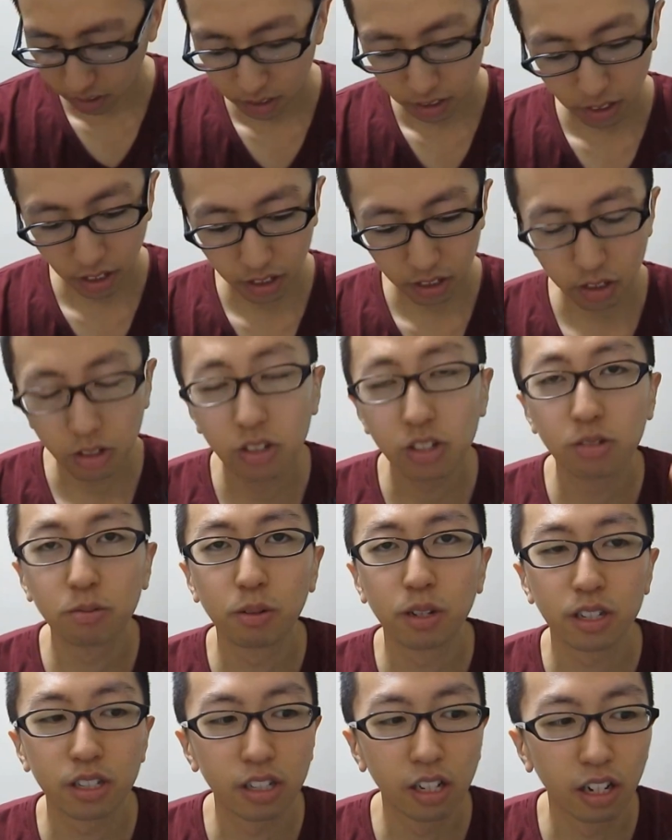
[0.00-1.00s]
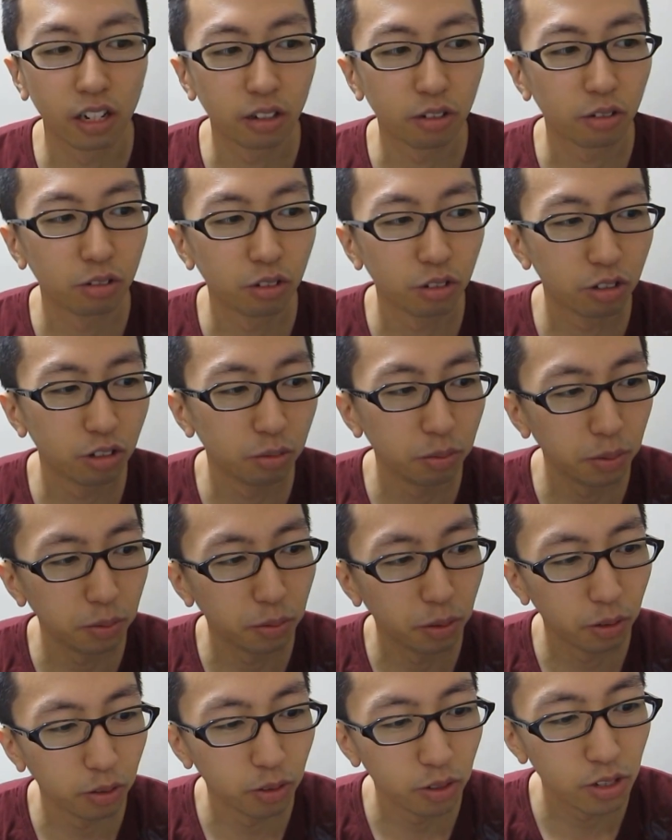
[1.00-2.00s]
ゲットしましたこのグミ
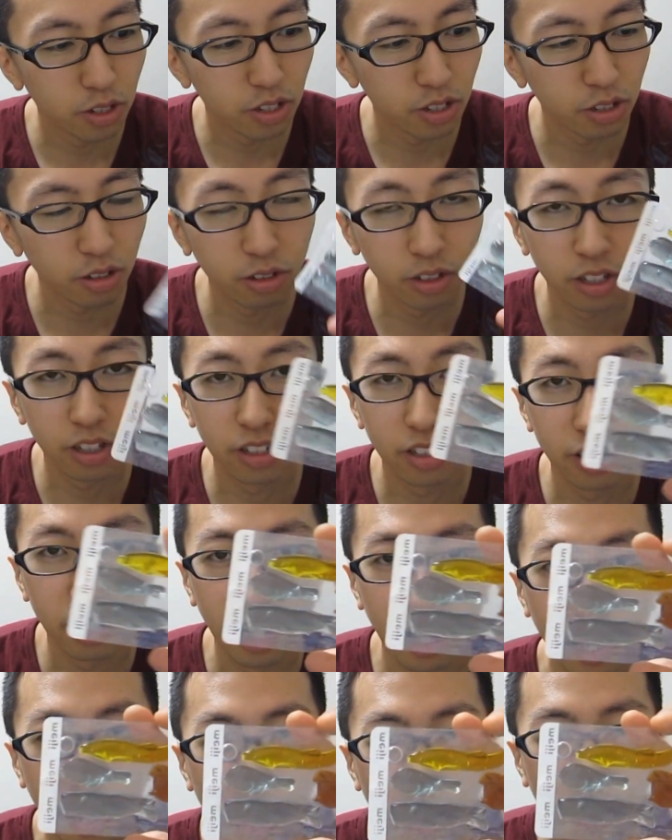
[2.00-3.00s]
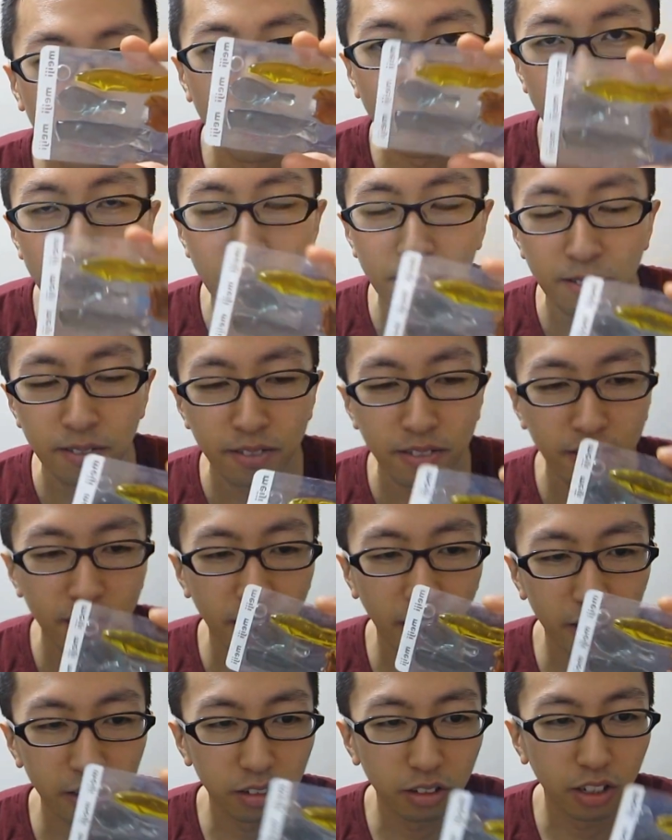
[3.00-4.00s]
も美味しそうですね
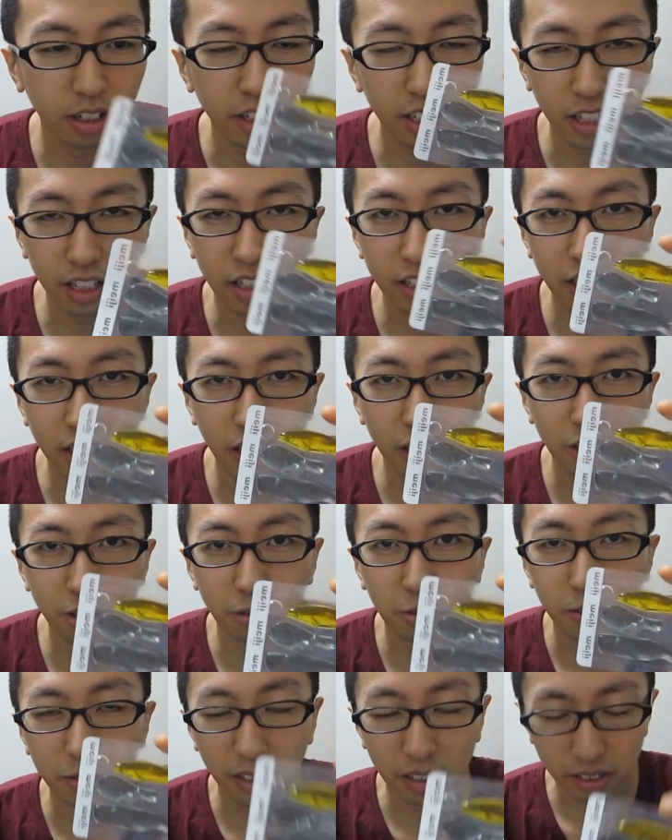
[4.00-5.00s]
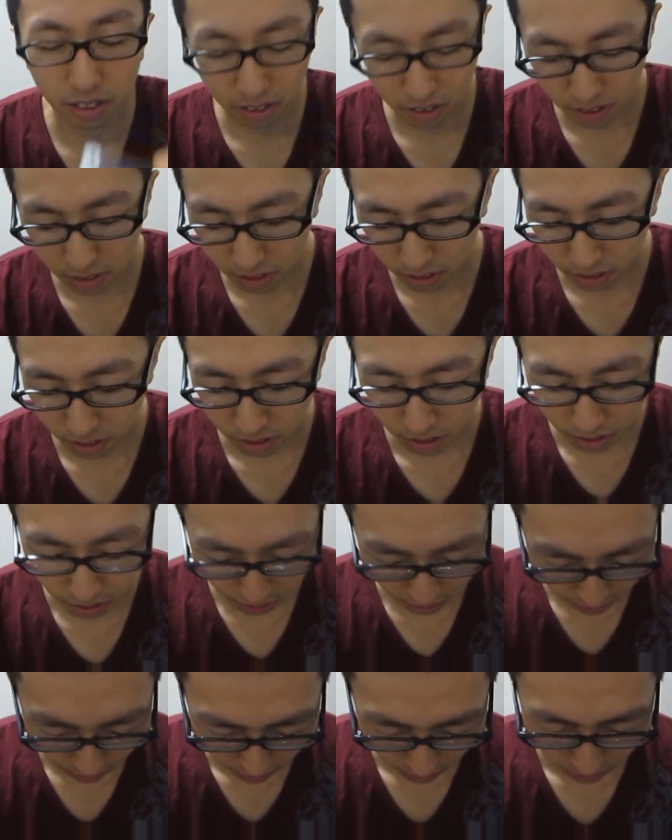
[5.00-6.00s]
後でいただきたいと思います
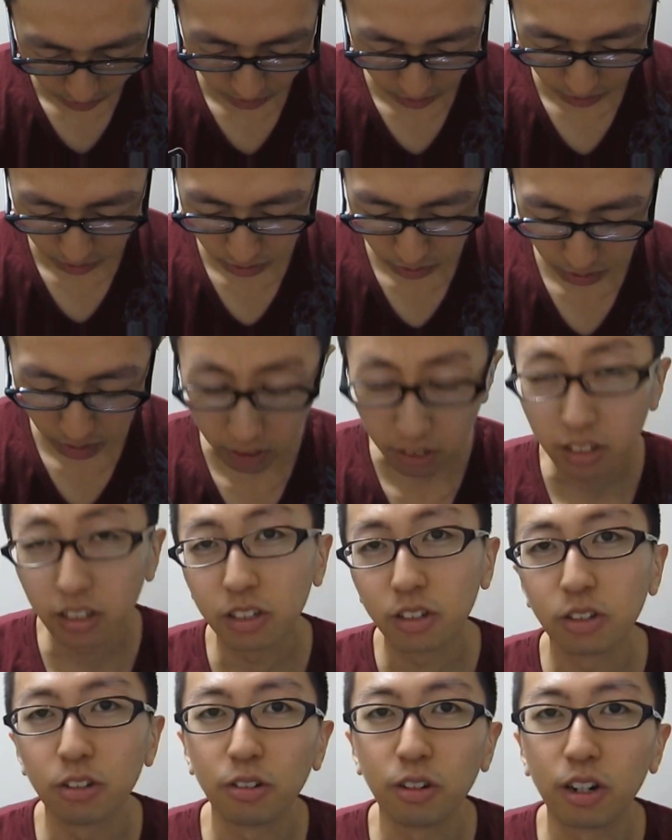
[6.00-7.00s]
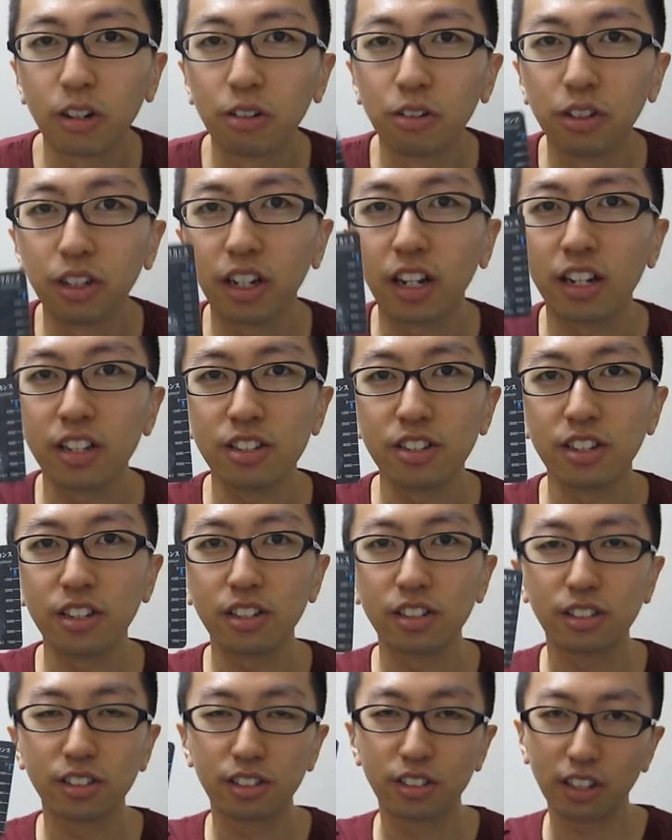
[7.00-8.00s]
というわけで今日はこんな感じで
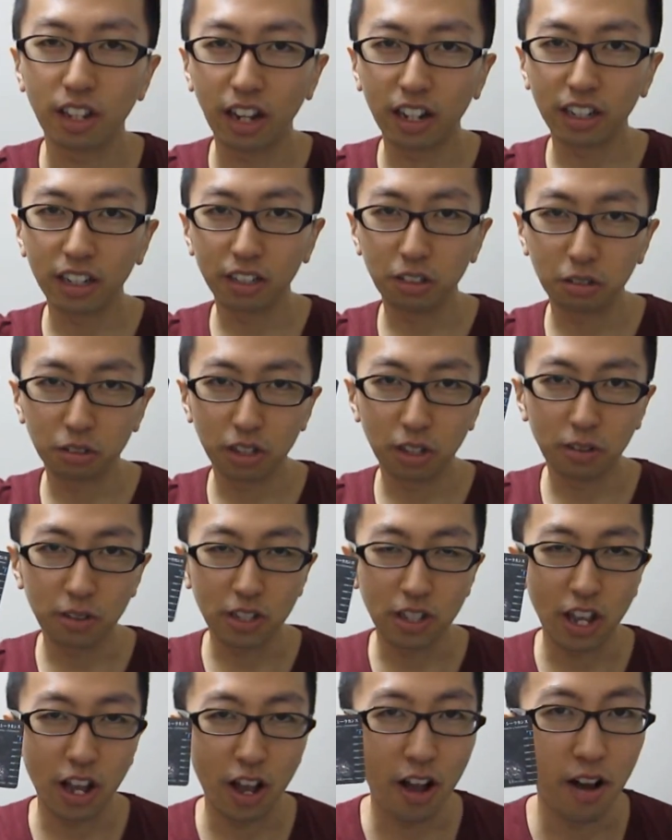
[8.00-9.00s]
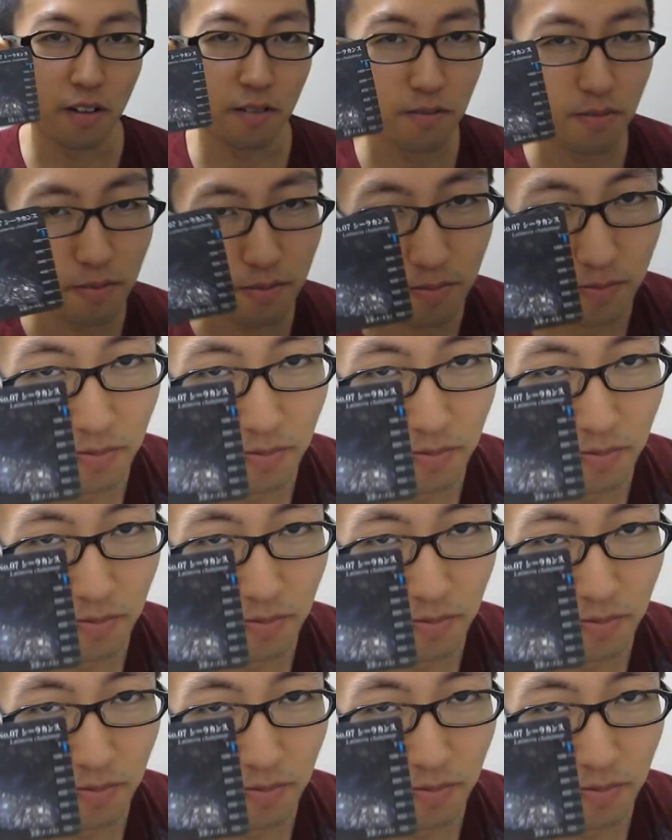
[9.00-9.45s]
すありがとうございました